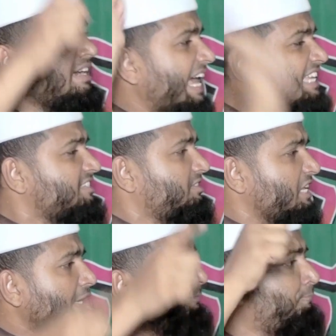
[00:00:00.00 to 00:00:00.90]

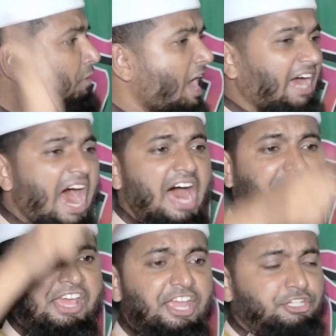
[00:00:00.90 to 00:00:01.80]
নাস্তিক বুলাগার
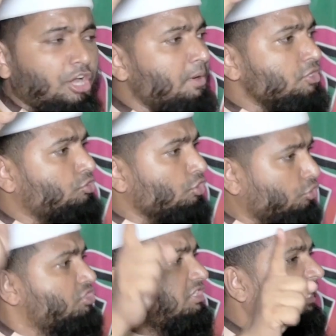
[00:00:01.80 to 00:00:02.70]
এই সমস্ত
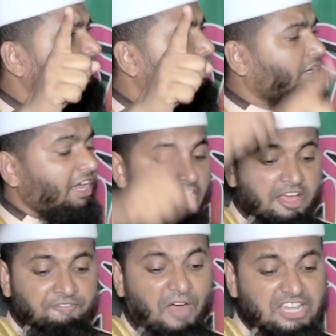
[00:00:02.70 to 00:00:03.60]
দুষ্কৃতি লোকের
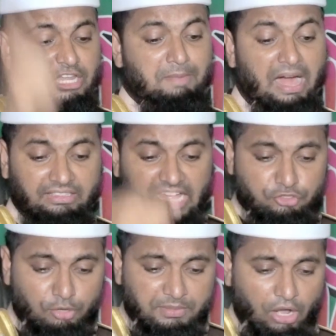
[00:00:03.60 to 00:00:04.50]
ফাঁসি বাংলার
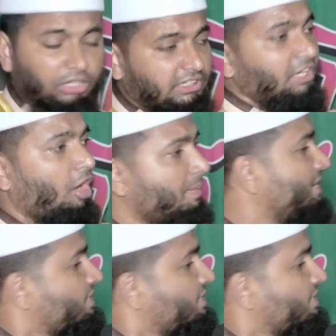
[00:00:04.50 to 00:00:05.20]
জমিনে হতেই হবে